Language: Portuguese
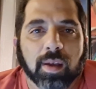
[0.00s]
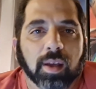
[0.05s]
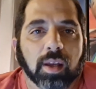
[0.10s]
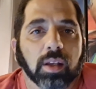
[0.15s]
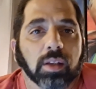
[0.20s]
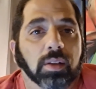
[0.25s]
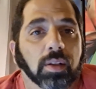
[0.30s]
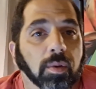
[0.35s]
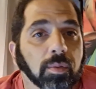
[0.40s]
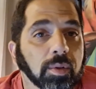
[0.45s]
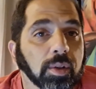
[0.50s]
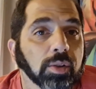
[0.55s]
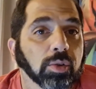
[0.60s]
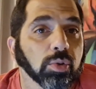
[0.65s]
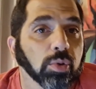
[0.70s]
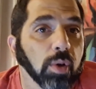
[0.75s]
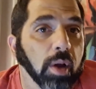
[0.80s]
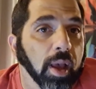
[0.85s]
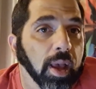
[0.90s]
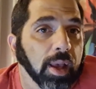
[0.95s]
Então
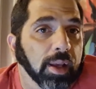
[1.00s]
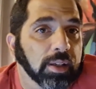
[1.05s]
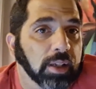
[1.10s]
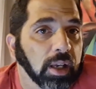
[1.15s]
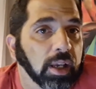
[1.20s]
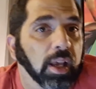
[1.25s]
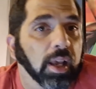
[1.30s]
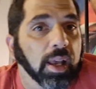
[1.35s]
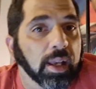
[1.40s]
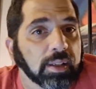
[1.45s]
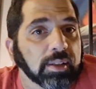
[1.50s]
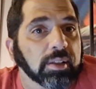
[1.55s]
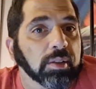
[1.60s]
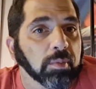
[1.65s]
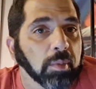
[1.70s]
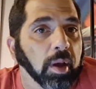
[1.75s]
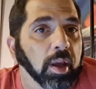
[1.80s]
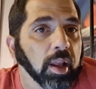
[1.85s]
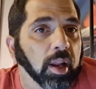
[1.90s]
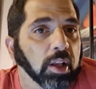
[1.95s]
isso é, é
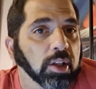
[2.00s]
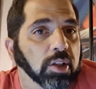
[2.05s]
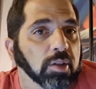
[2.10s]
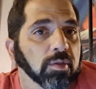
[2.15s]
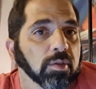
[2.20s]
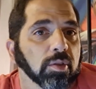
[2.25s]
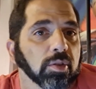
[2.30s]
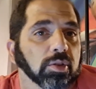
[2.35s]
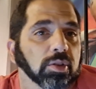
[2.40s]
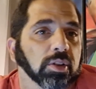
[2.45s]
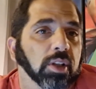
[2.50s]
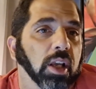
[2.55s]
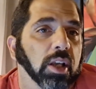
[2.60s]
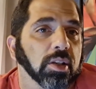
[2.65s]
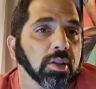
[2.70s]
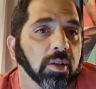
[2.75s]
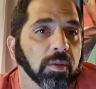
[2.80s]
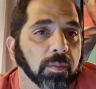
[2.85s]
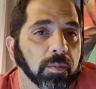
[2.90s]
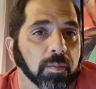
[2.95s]
uma relativa
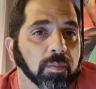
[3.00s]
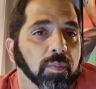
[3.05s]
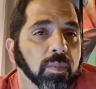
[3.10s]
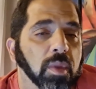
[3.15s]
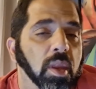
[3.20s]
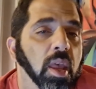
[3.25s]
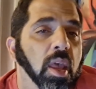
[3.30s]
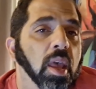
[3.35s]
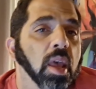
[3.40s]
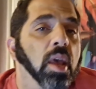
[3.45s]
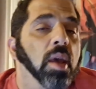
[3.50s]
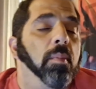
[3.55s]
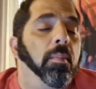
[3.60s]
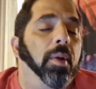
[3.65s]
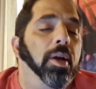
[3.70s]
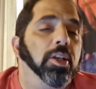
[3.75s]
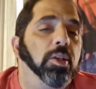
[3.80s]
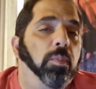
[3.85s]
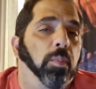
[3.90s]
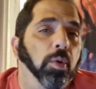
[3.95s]
inocência.
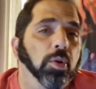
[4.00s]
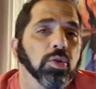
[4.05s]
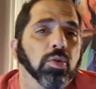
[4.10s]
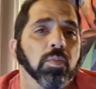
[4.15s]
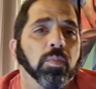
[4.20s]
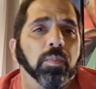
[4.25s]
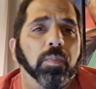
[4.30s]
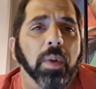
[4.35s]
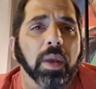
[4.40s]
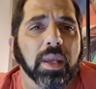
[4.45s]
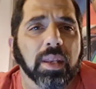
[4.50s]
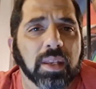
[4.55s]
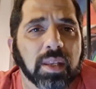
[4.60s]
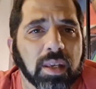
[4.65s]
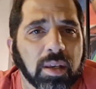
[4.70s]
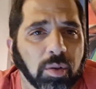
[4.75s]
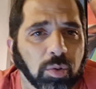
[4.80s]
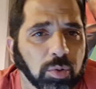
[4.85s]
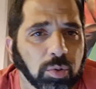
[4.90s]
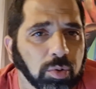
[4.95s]
Mas depois de um
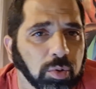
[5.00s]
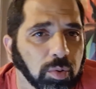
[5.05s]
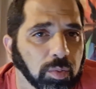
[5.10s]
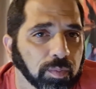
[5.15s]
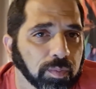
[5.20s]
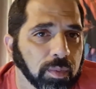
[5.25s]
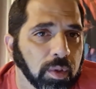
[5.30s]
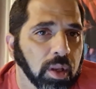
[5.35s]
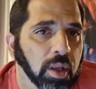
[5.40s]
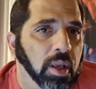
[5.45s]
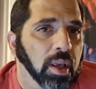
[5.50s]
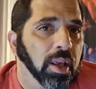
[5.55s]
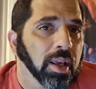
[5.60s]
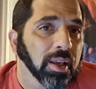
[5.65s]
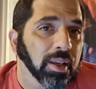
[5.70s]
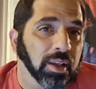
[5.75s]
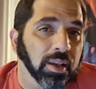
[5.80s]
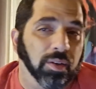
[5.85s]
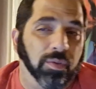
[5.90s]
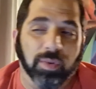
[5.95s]
período
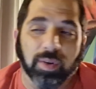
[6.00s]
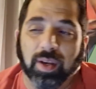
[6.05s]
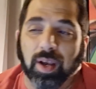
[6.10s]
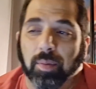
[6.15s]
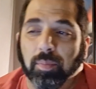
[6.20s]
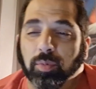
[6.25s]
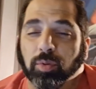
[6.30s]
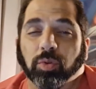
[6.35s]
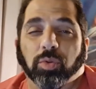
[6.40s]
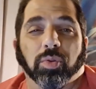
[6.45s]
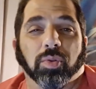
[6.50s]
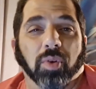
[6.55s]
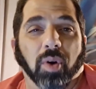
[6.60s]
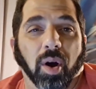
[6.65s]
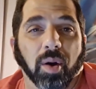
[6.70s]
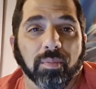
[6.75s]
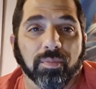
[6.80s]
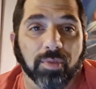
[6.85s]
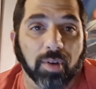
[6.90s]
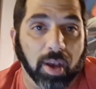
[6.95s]
que fica muito
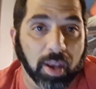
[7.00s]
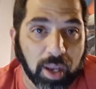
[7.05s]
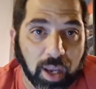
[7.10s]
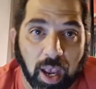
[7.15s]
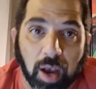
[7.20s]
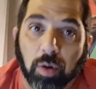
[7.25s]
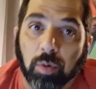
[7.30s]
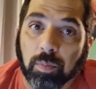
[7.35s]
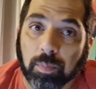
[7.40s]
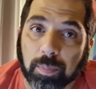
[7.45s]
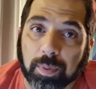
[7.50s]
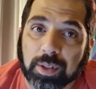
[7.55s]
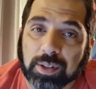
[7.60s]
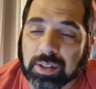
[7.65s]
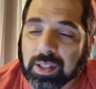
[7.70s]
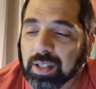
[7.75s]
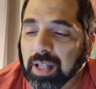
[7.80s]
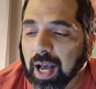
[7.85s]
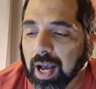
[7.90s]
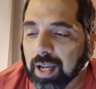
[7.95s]
óbvio, aí é
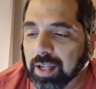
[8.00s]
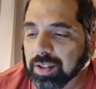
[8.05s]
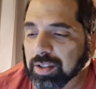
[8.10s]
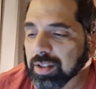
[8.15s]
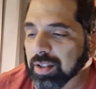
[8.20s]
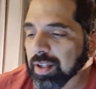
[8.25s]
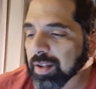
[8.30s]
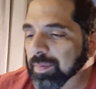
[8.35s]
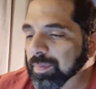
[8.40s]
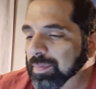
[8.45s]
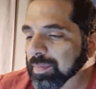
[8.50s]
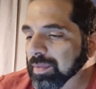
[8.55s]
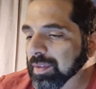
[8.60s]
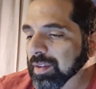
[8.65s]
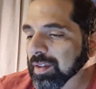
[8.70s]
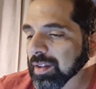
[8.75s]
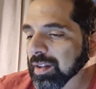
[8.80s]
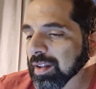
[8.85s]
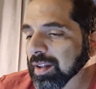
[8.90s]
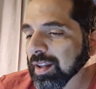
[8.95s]
cumplicidade, né?
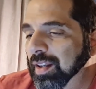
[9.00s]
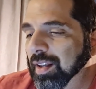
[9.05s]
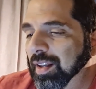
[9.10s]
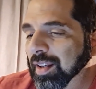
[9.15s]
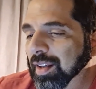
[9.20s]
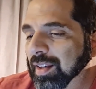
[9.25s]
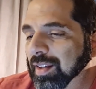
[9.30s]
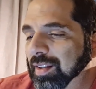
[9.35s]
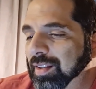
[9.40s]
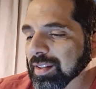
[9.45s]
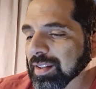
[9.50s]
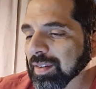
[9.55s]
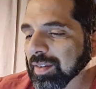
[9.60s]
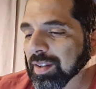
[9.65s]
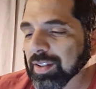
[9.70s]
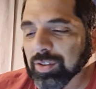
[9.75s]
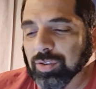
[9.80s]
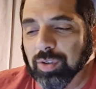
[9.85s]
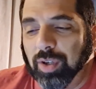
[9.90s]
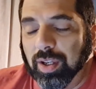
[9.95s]
Então é
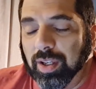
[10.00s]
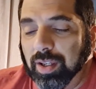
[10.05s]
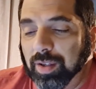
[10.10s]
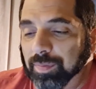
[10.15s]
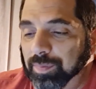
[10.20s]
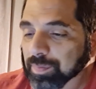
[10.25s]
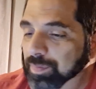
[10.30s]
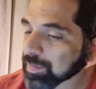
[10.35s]
isso aí.